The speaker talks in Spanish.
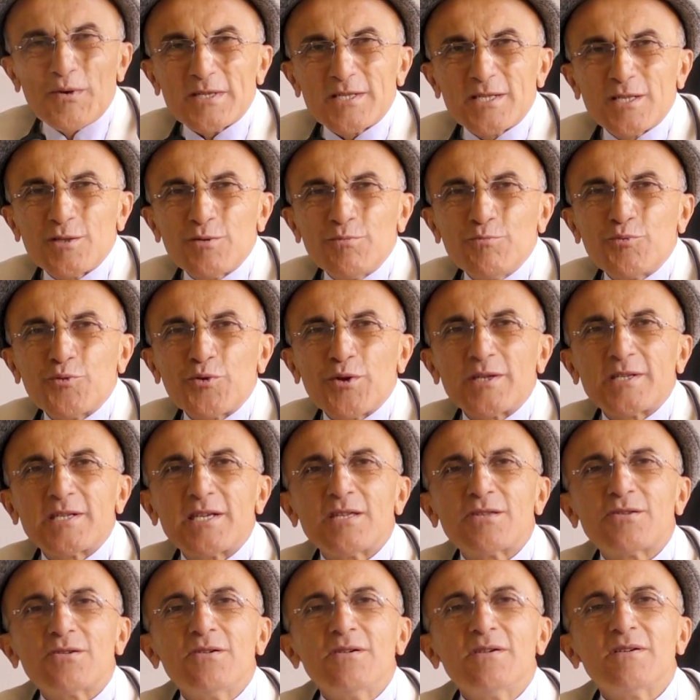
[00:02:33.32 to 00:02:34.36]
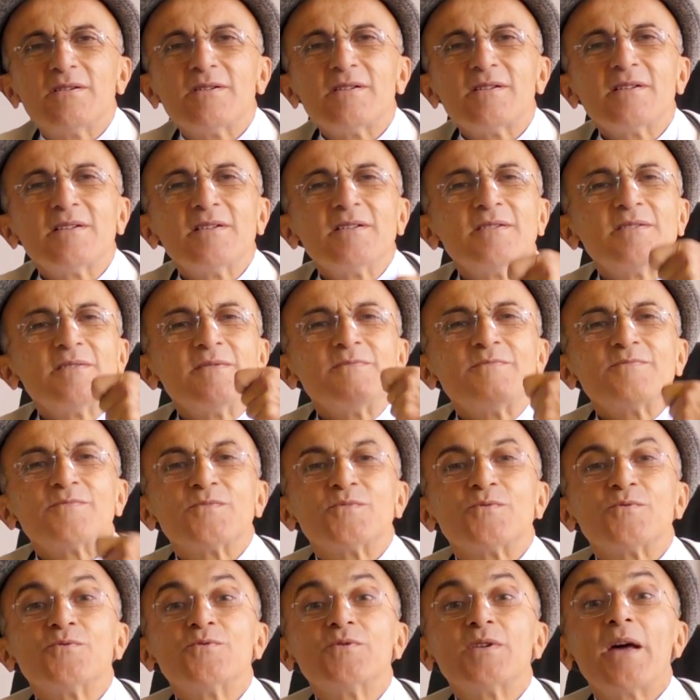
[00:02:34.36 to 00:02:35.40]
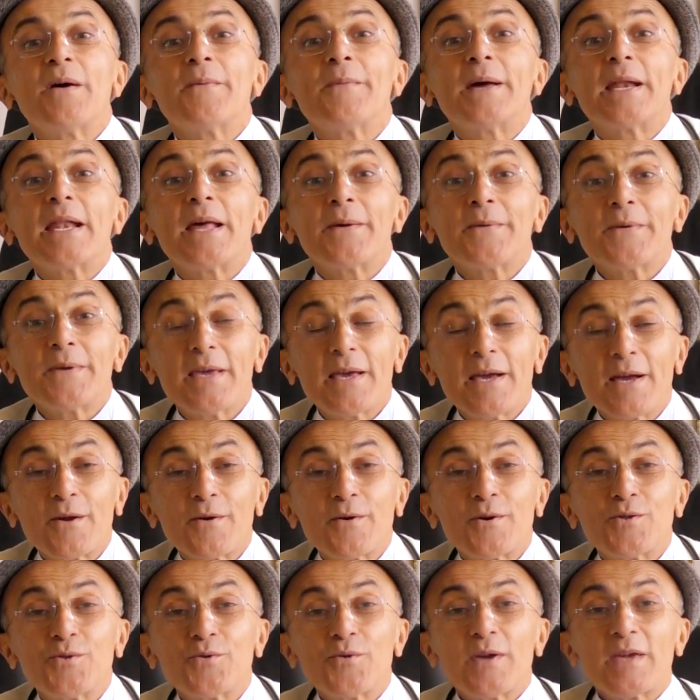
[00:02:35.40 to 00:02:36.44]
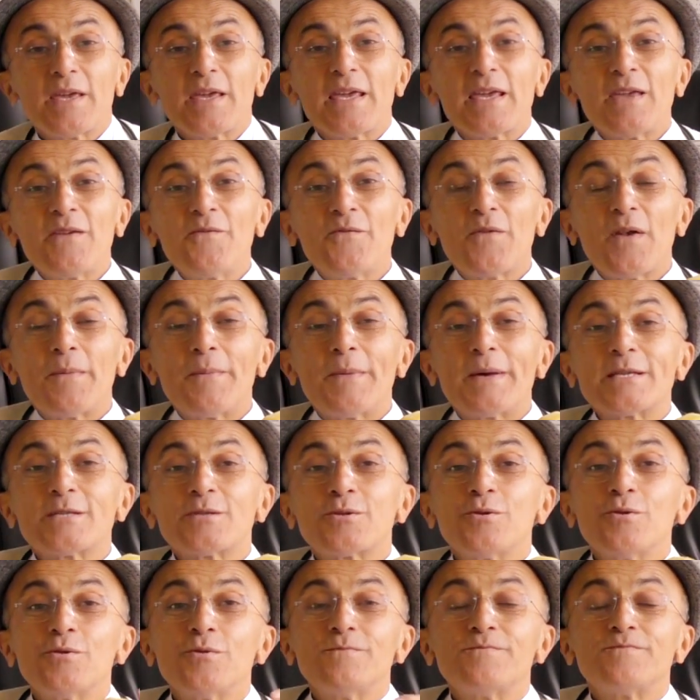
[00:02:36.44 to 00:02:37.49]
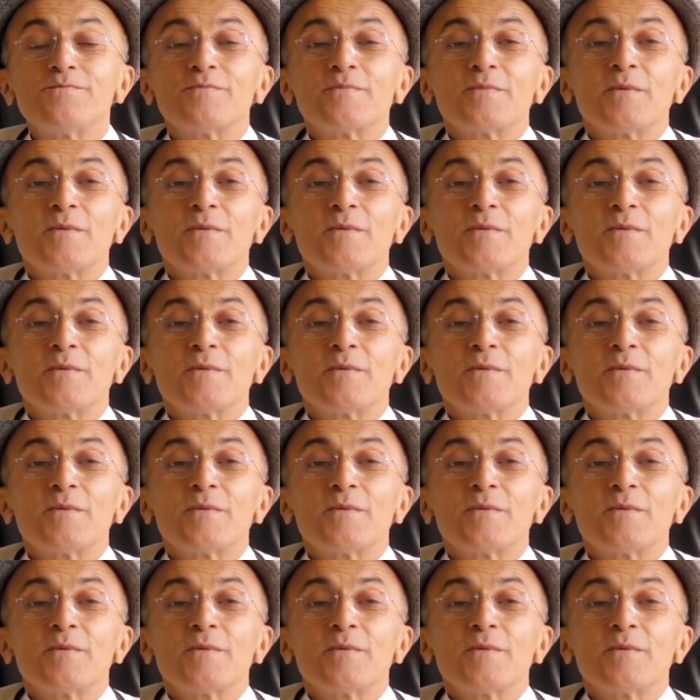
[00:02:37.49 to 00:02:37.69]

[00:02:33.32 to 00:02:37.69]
haces un purecito, una maravilla cuando hay inflamación